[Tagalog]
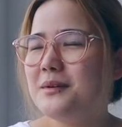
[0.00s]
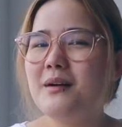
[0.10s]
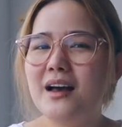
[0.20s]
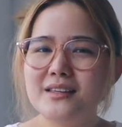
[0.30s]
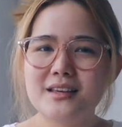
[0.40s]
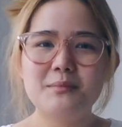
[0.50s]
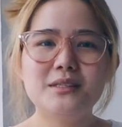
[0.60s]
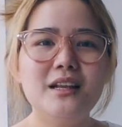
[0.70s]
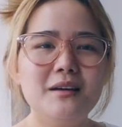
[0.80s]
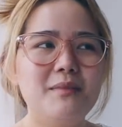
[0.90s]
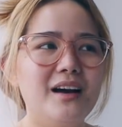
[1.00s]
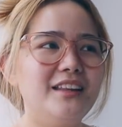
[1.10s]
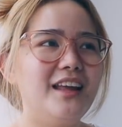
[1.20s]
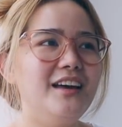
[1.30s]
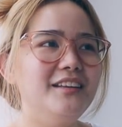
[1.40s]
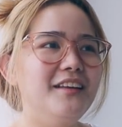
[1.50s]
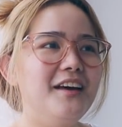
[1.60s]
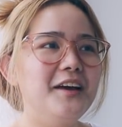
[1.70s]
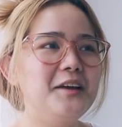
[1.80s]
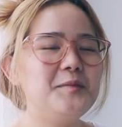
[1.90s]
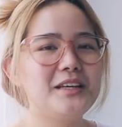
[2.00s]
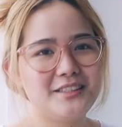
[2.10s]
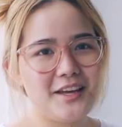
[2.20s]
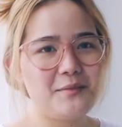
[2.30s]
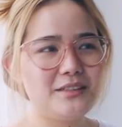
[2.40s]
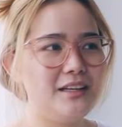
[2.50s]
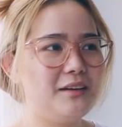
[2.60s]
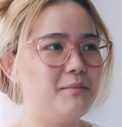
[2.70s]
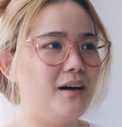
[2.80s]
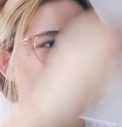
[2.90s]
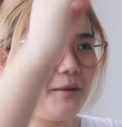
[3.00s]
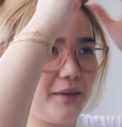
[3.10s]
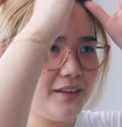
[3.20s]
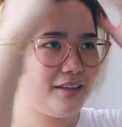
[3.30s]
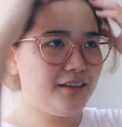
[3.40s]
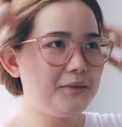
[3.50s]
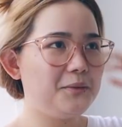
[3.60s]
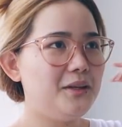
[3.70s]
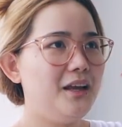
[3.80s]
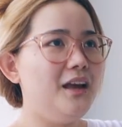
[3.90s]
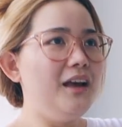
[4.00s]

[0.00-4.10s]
may mga kasama silang mga nanay, may kasama silang mga kapatid and all.